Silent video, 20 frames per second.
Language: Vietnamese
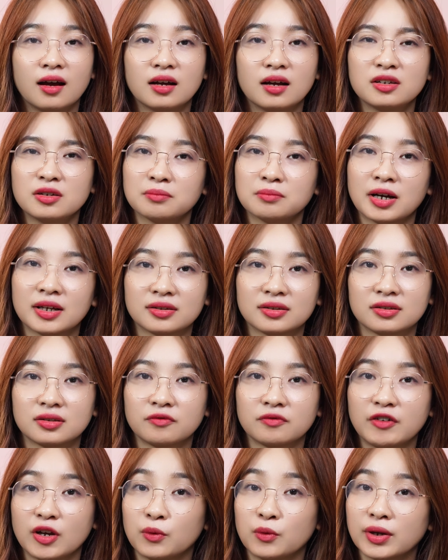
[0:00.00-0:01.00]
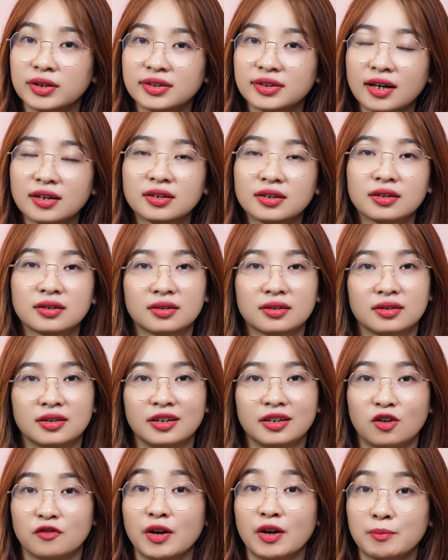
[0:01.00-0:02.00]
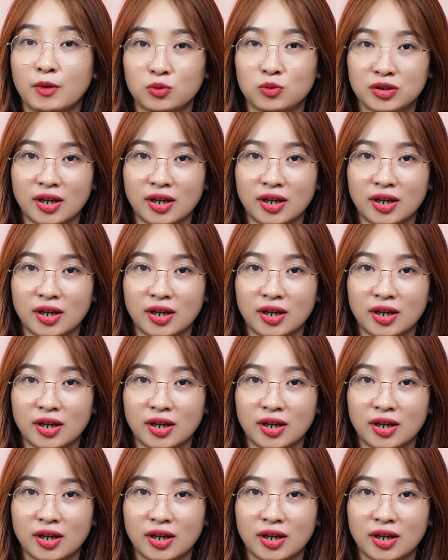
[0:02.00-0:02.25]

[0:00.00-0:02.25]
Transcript: nhưng mà về nguyên tắc thì nó phải màu